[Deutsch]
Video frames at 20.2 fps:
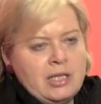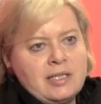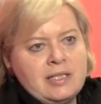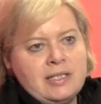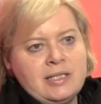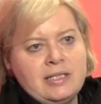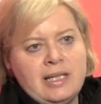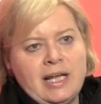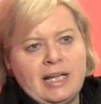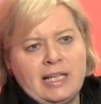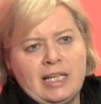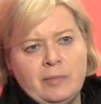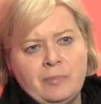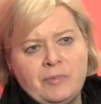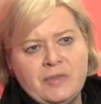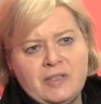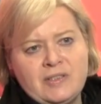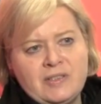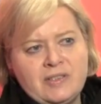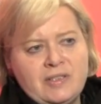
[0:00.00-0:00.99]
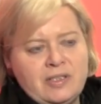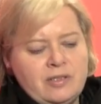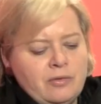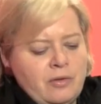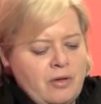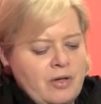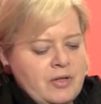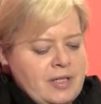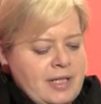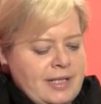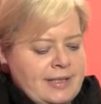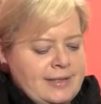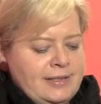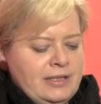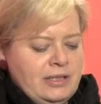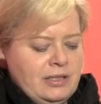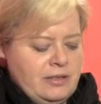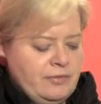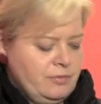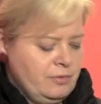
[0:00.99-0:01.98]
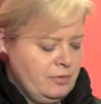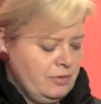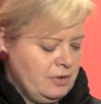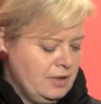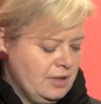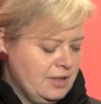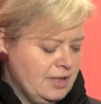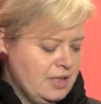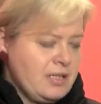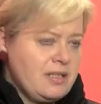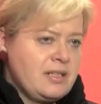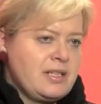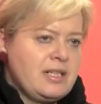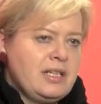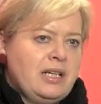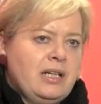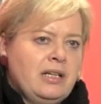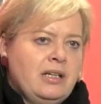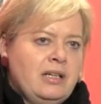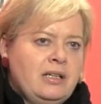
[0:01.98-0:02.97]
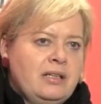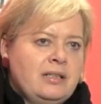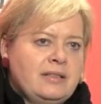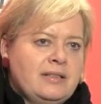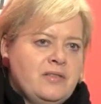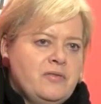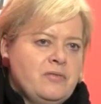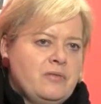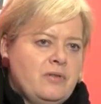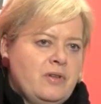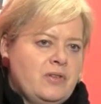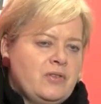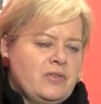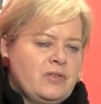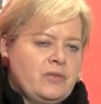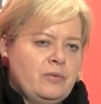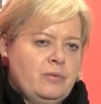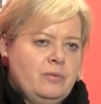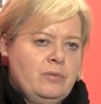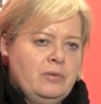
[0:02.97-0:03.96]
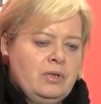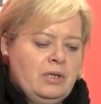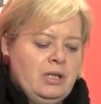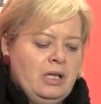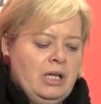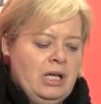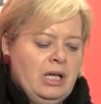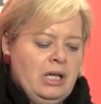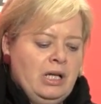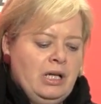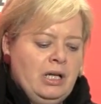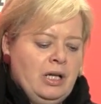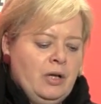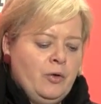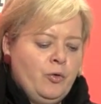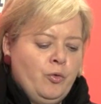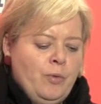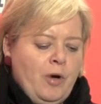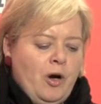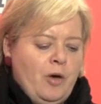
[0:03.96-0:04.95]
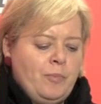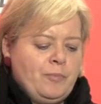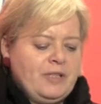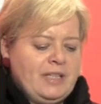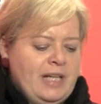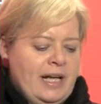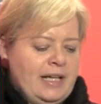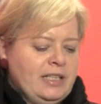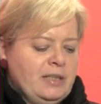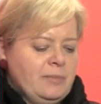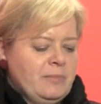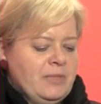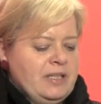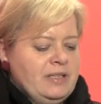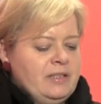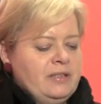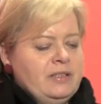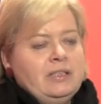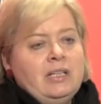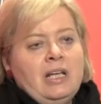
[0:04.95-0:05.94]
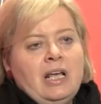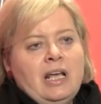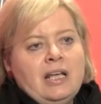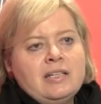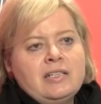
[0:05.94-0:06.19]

Die Ergebnisse, die dort erzielt wurden, sind der Situation überhaupt nicht angemessen.